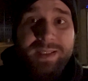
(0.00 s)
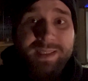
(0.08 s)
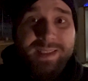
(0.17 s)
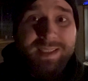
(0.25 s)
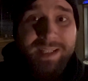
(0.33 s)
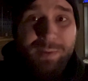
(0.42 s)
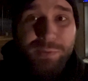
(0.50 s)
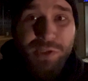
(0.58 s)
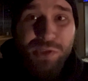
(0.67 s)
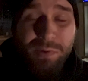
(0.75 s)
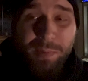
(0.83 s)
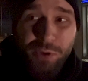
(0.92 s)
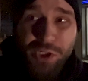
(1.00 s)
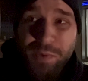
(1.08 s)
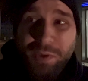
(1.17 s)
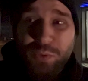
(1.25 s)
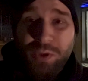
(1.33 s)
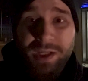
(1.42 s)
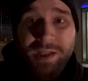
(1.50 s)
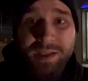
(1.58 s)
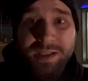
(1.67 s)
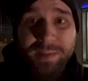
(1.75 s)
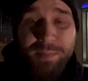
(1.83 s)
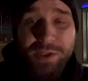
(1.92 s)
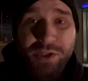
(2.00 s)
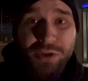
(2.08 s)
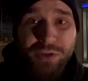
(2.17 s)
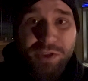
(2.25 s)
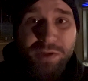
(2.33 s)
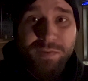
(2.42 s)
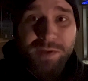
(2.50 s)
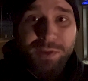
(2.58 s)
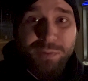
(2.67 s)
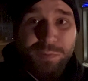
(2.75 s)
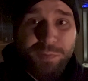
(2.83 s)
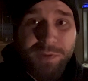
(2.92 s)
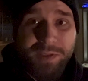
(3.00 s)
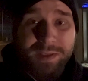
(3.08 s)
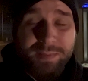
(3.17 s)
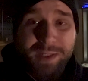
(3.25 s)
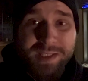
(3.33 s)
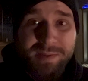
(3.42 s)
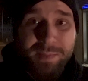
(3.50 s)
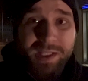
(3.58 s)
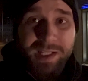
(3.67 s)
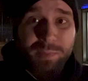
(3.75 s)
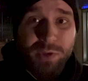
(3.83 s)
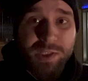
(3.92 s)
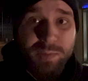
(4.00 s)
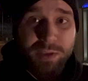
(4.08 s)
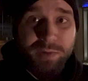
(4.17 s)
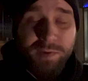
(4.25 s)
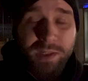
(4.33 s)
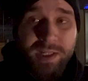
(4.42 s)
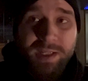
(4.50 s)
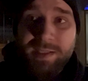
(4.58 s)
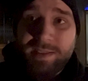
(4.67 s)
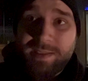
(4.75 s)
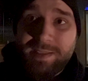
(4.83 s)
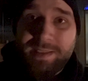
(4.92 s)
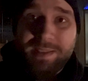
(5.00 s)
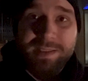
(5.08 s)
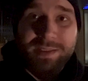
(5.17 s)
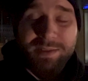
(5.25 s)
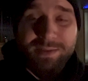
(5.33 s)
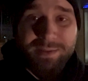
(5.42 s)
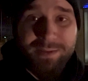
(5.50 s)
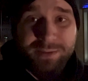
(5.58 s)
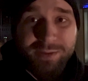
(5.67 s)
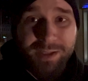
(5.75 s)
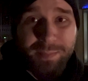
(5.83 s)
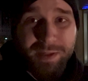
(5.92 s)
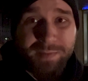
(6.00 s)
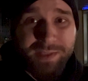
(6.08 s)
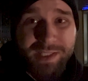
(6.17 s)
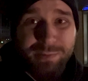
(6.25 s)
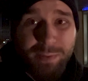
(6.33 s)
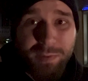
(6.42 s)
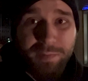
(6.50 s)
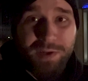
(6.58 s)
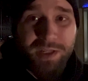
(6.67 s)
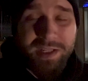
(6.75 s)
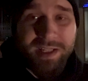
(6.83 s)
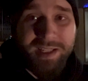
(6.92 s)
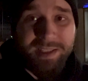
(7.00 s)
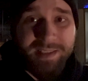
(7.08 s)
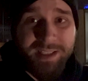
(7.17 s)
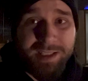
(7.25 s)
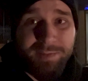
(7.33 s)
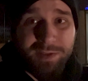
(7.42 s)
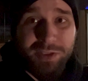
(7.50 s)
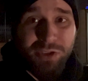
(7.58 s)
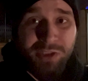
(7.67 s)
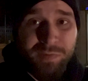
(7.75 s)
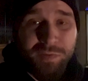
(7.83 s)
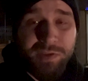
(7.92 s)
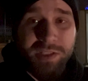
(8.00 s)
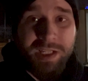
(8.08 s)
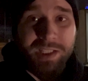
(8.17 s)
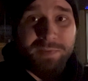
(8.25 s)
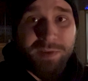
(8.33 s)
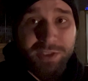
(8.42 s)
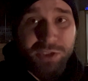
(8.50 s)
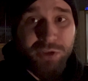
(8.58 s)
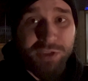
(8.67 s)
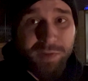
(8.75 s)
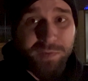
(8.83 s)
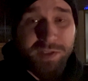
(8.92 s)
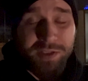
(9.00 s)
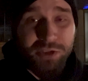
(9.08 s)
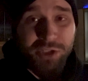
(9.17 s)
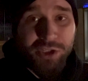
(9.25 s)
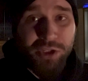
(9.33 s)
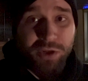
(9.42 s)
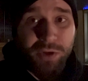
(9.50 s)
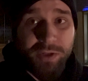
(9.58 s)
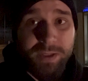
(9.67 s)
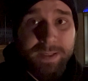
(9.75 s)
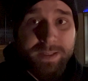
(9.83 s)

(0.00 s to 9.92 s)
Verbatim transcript: E, auto słabo się ładuje, 50 kW maksymalnej mocy ładowania, to naprawdę słaby wynik jak na, 2000, na 2023 rok.